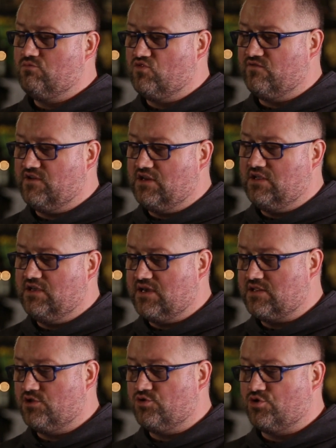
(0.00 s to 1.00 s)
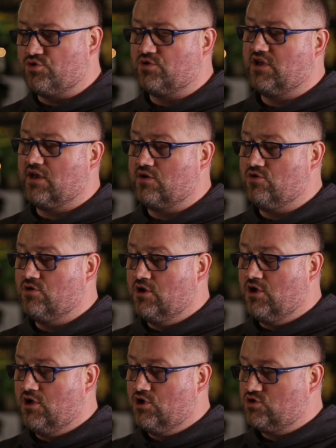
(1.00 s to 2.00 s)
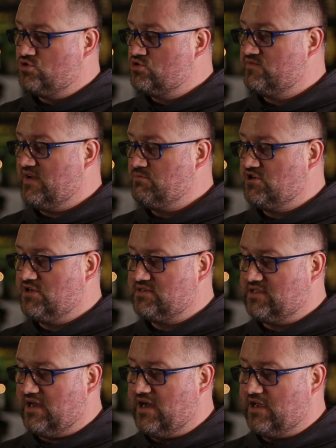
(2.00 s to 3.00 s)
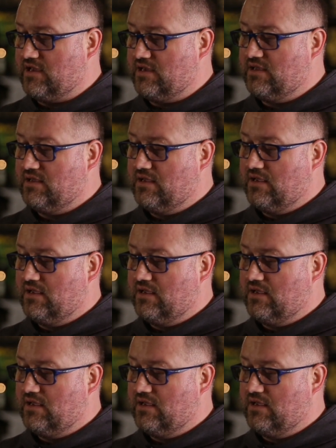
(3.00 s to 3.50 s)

mówili jeden do drugiego: Cóż wam się zdaje?